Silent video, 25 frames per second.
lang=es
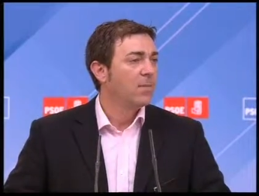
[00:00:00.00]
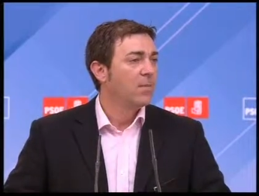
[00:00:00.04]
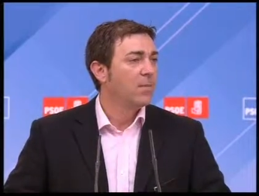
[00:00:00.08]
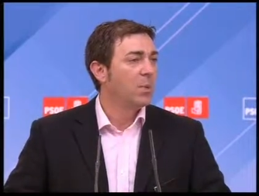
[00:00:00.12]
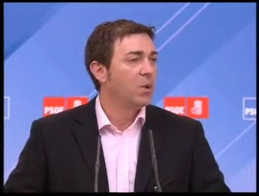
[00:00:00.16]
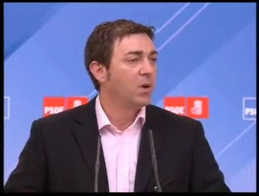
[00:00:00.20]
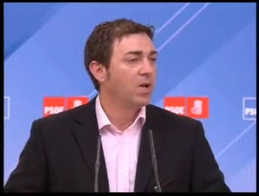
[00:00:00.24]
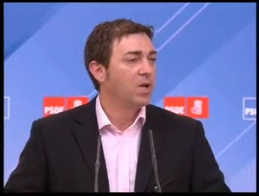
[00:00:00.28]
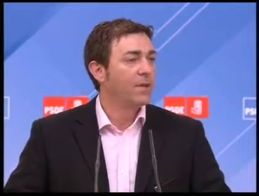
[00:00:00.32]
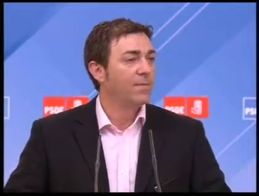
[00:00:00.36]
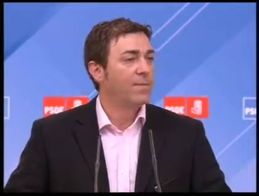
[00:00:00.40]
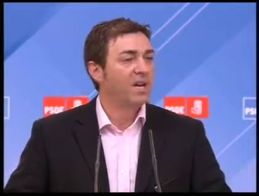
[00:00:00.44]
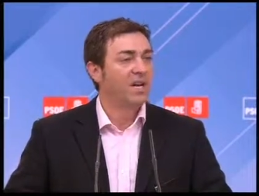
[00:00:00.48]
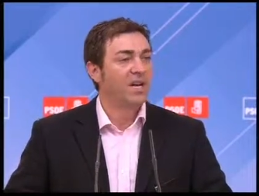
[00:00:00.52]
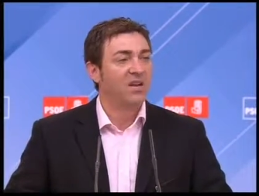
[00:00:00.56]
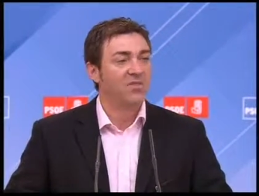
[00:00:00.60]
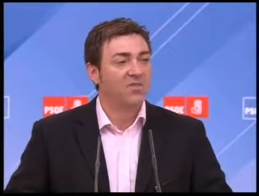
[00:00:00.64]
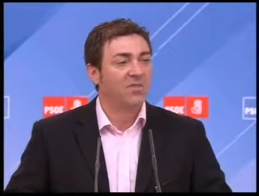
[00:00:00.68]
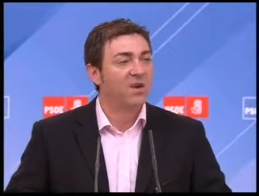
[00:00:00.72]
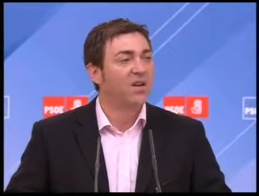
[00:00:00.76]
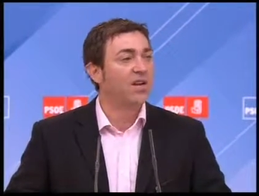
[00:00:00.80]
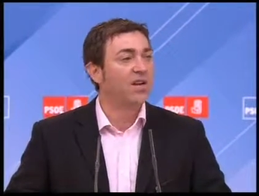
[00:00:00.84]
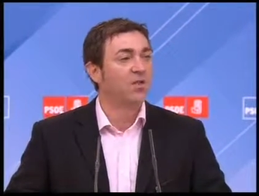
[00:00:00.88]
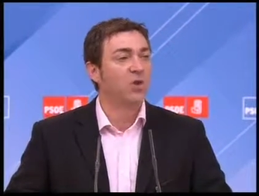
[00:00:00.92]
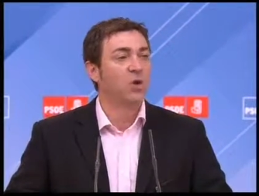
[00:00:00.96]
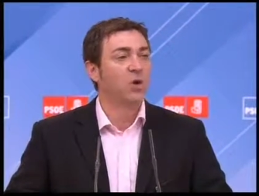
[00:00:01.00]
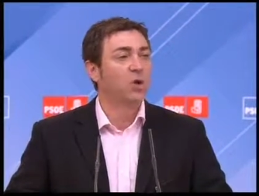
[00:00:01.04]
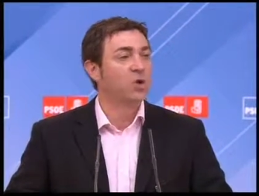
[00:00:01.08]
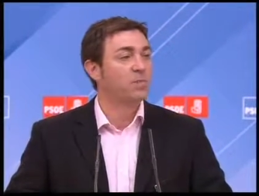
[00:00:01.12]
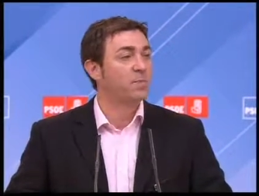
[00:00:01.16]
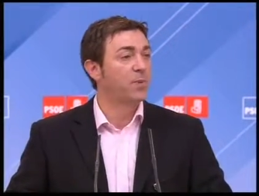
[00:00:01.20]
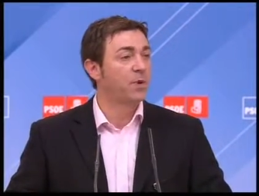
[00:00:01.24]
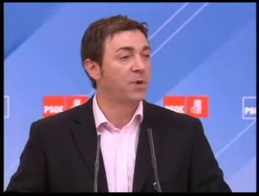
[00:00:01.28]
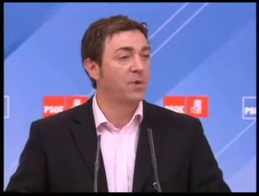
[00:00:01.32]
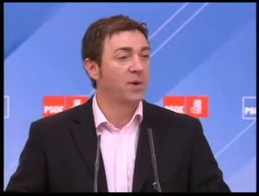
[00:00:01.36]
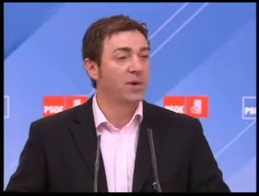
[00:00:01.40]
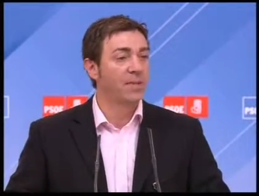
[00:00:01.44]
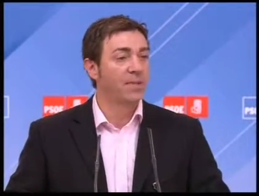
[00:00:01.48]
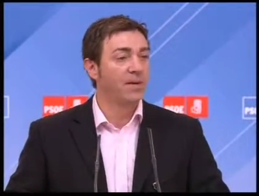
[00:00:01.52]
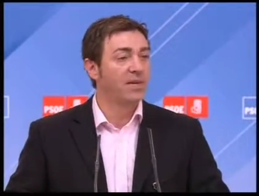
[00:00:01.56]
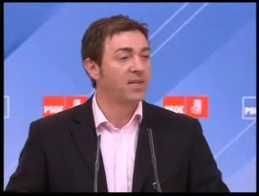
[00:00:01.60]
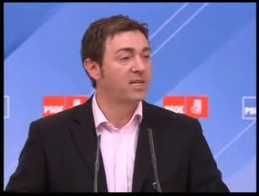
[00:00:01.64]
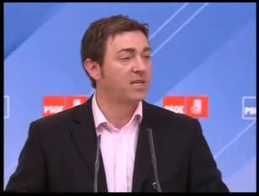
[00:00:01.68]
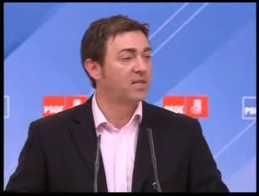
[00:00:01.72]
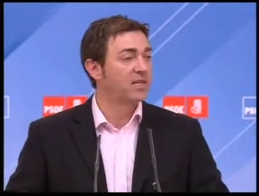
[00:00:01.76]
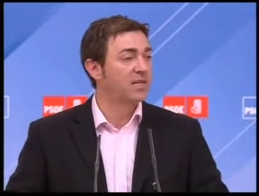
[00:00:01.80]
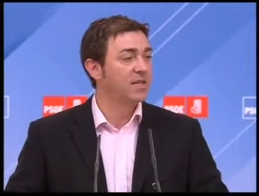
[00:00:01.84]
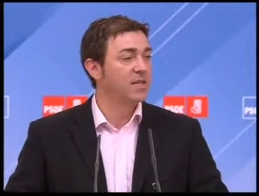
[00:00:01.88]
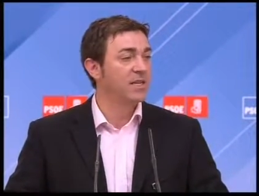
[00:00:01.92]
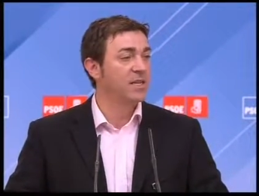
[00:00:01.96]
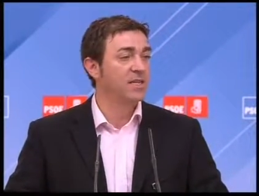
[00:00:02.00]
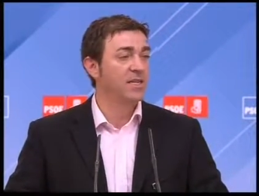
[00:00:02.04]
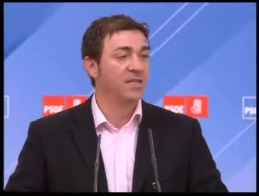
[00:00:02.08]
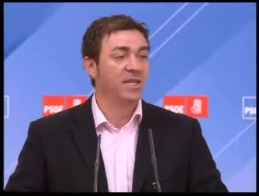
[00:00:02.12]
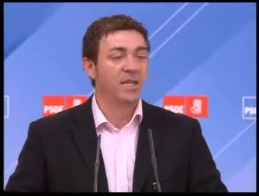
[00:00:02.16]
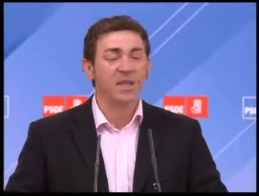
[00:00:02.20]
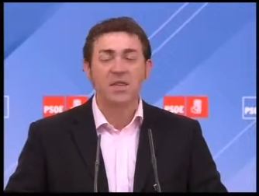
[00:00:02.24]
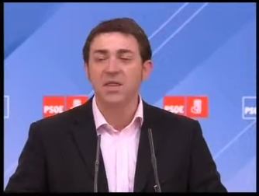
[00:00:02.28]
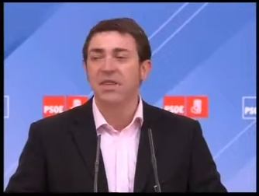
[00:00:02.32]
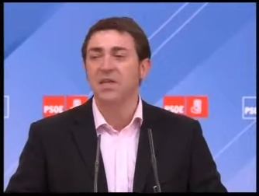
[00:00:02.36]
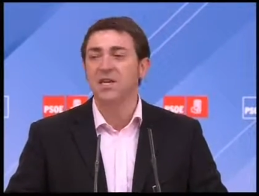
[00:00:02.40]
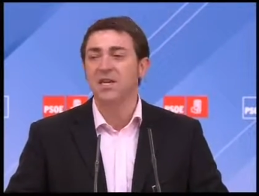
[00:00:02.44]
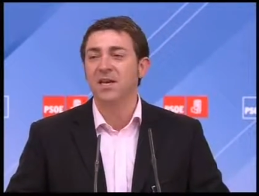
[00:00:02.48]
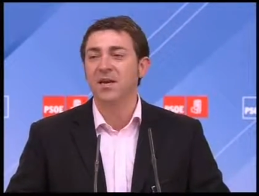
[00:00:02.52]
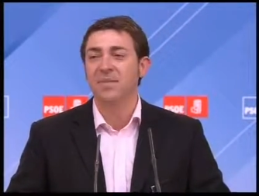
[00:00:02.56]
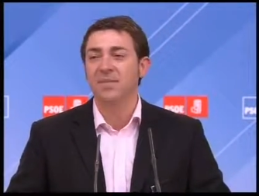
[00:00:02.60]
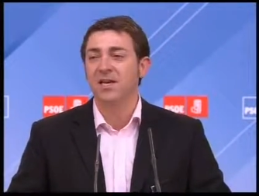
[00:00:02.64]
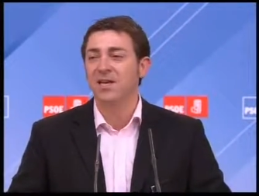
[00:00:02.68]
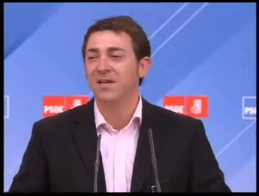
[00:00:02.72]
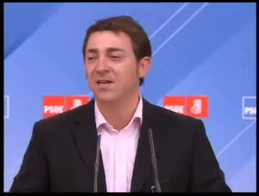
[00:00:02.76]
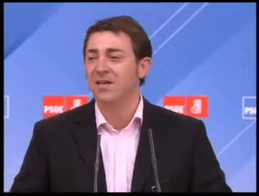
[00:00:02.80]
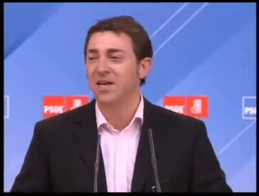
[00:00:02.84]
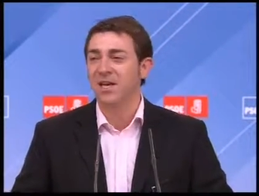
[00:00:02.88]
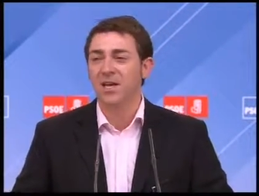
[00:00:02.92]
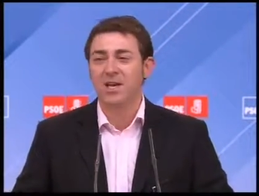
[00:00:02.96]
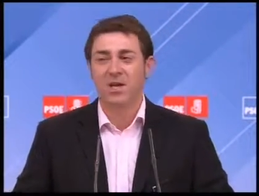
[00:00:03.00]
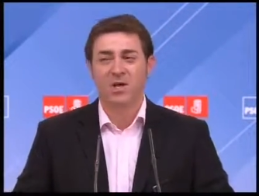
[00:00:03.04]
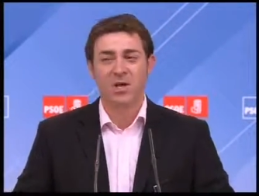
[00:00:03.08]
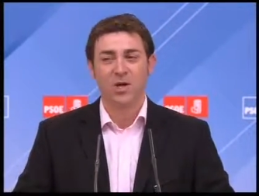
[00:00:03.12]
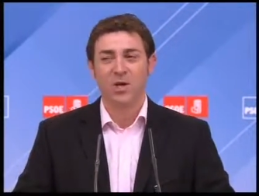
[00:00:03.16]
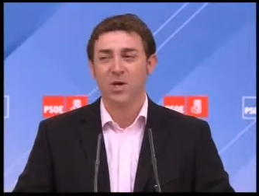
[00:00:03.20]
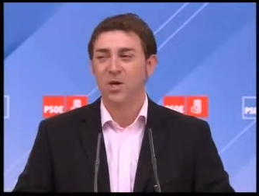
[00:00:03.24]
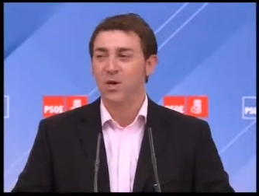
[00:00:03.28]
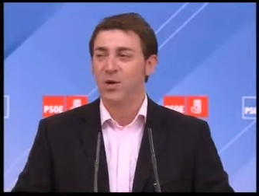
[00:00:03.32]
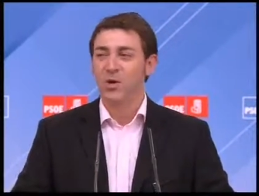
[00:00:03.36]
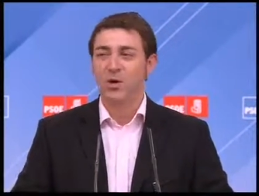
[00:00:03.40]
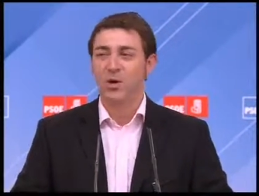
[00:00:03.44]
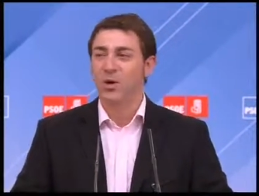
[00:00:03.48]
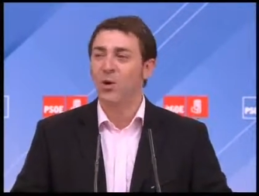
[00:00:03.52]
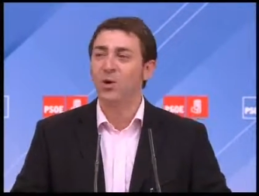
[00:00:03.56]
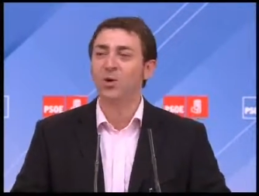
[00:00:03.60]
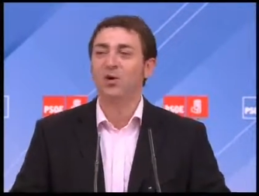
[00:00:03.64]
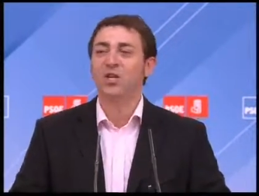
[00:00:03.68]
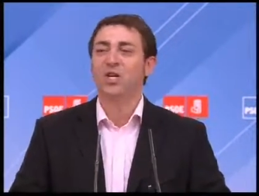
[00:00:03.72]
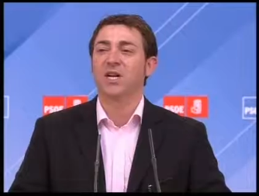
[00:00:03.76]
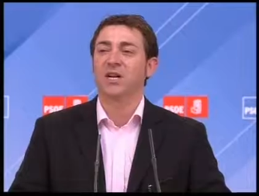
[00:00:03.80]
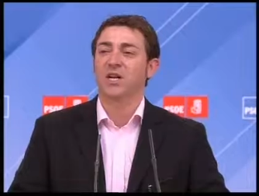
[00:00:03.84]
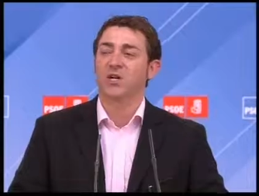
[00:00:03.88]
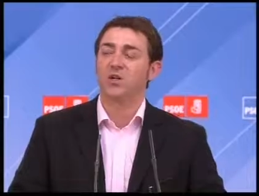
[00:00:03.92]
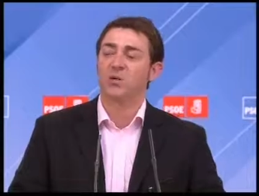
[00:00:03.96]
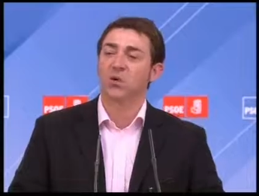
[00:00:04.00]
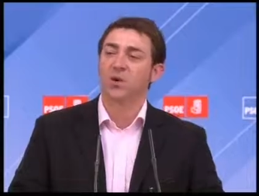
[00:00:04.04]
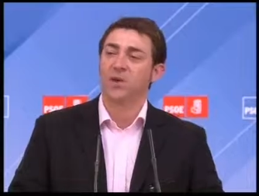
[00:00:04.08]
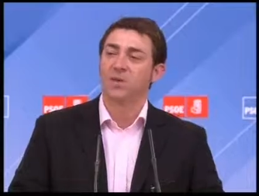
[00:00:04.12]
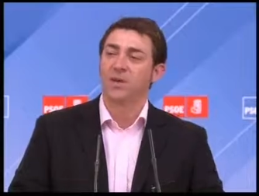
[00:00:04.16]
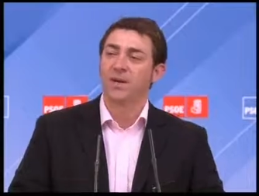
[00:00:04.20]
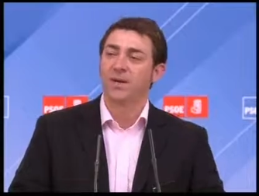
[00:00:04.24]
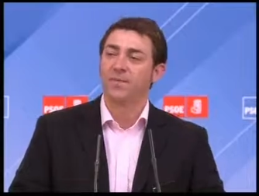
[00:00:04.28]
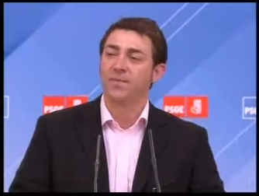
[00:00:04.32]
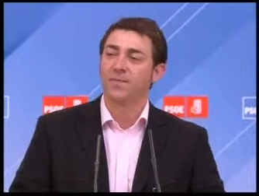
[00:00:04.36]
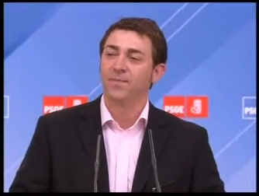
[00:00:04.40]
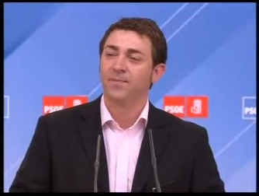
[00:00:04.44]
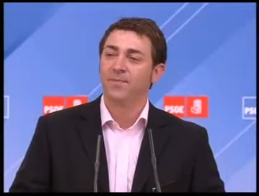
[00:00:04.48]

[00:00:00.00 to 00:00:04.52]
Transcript: Porque magnificando los problemas sencillamente no se resuelven.